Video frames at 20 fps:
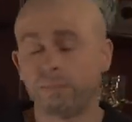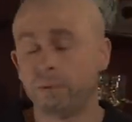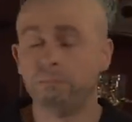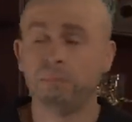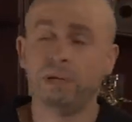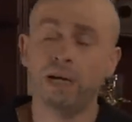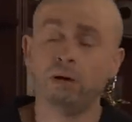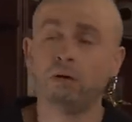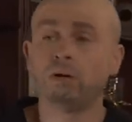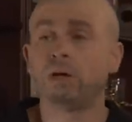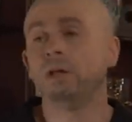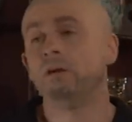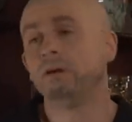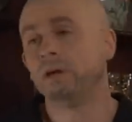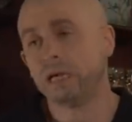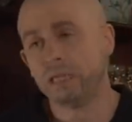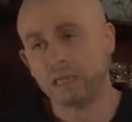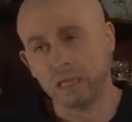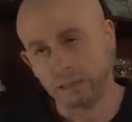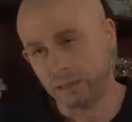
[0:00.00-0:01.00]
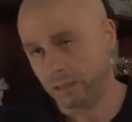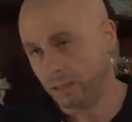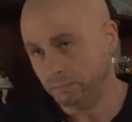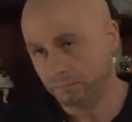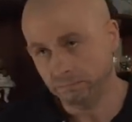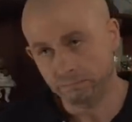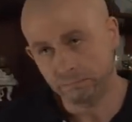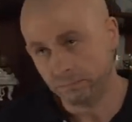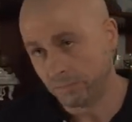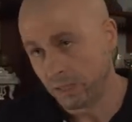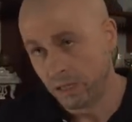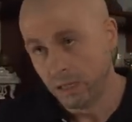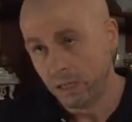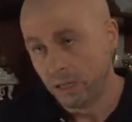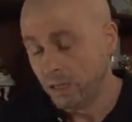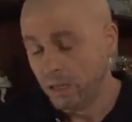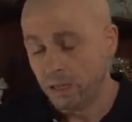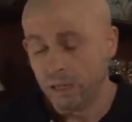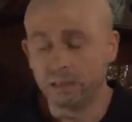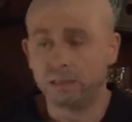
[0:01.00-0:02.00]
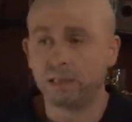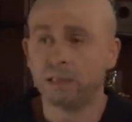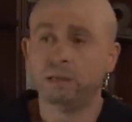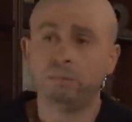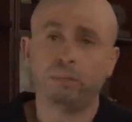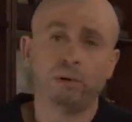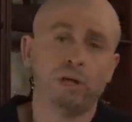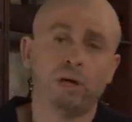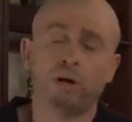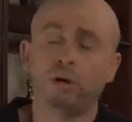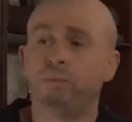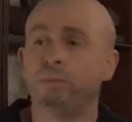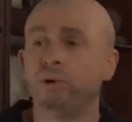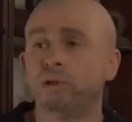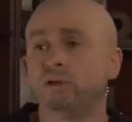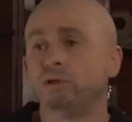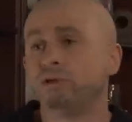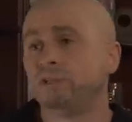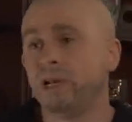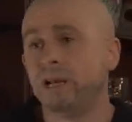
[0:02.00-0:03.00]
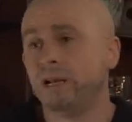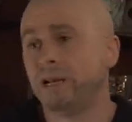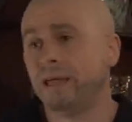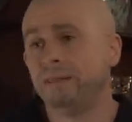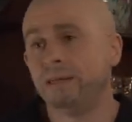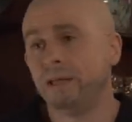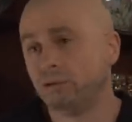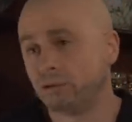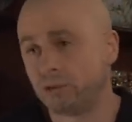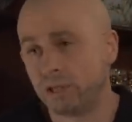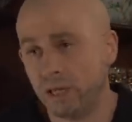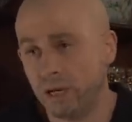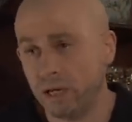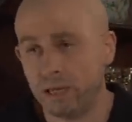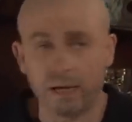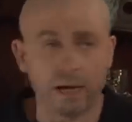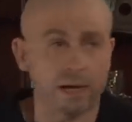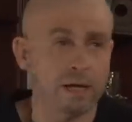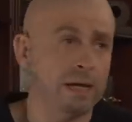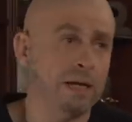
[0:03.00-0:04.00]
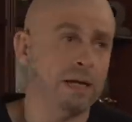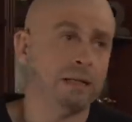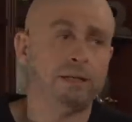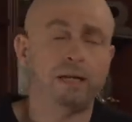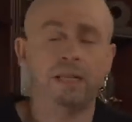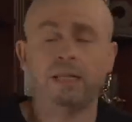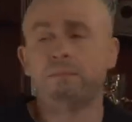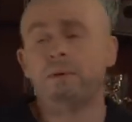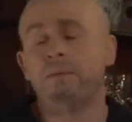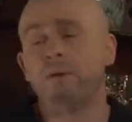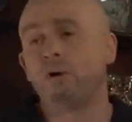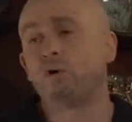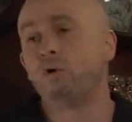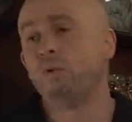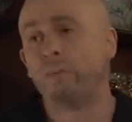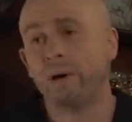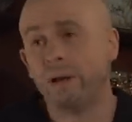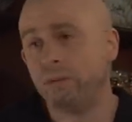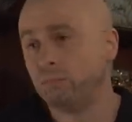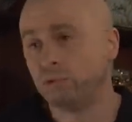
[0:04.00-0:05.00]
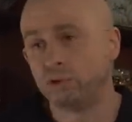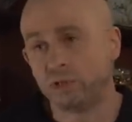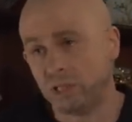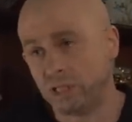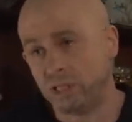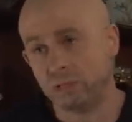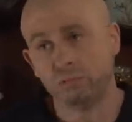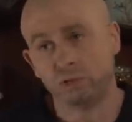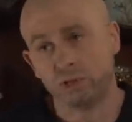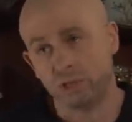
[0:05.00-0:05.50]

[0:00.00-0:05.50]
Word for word: Mira, no quiero engañarte. Este tipo de aeropuertos ya nadie los quiere y aquí en la tienda me va a ocupar muchísimo